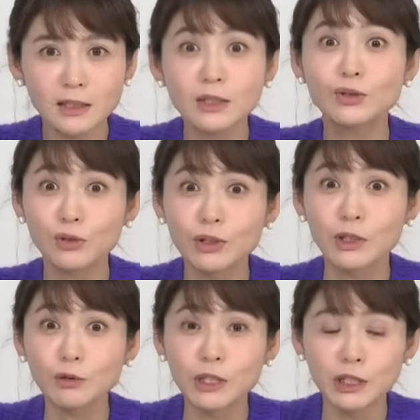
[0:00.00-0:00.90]
그 수트를
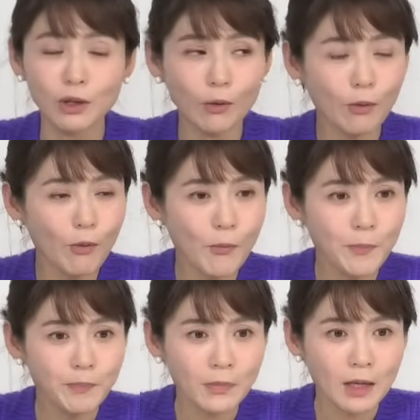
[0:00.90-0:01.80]
입고 있었고
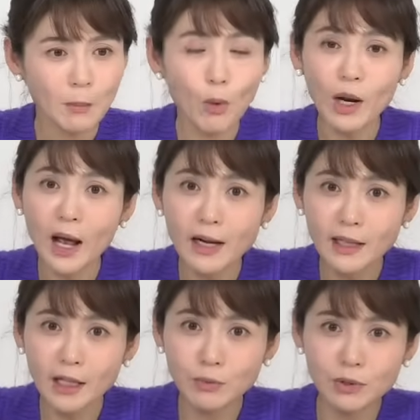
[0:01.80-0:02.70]

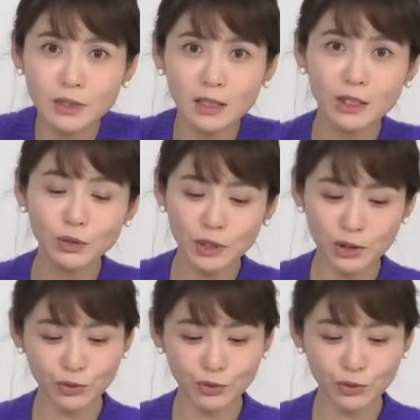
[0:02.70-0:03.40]
모래알갱이 부를 때는 트위드